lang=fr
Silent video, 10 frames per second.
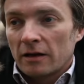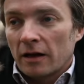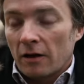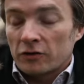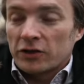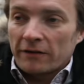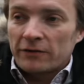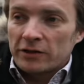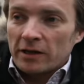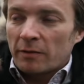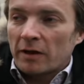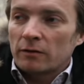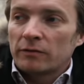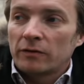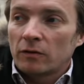Alors j'ai réfléchi après
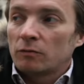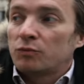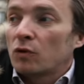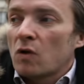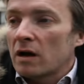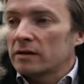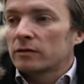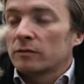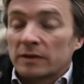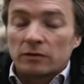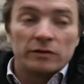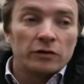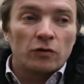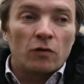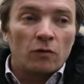en me disant pourquoi Est-ce que parce que des
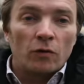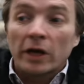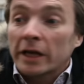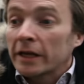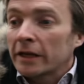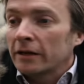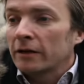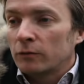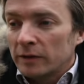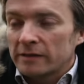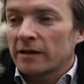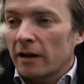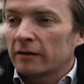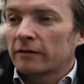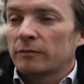gens ont ri Oui,
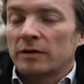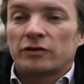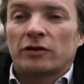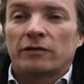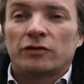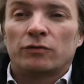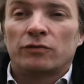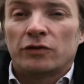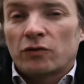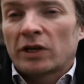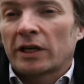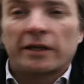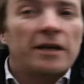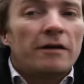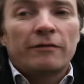certes, mais j'avais eu des gens qui
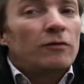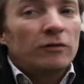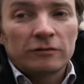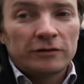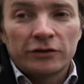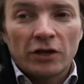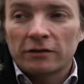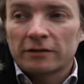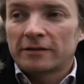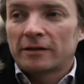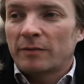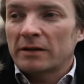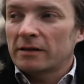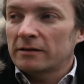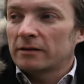riaient avant déjà. C'était pas
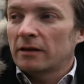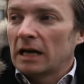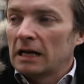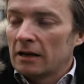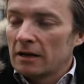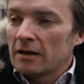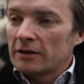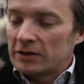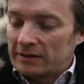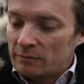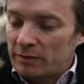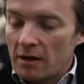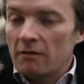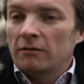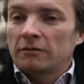ça, c'est j'étais
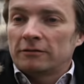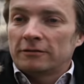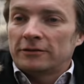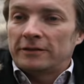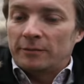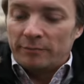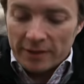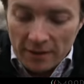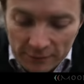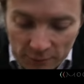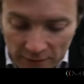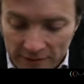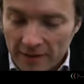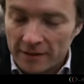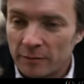bien. J'étais bien sur
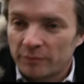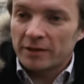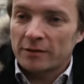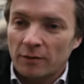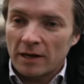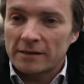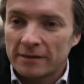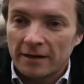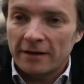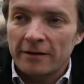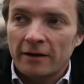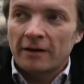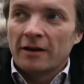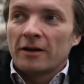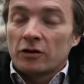scène, les pieds sur la scène.
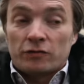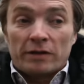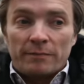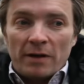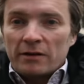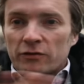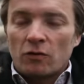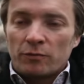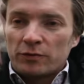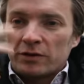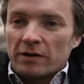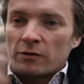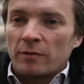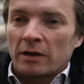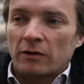Je voyais pas les gens en plus, il la
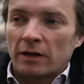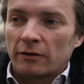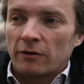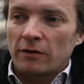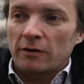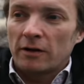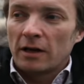lumière dans la gueule.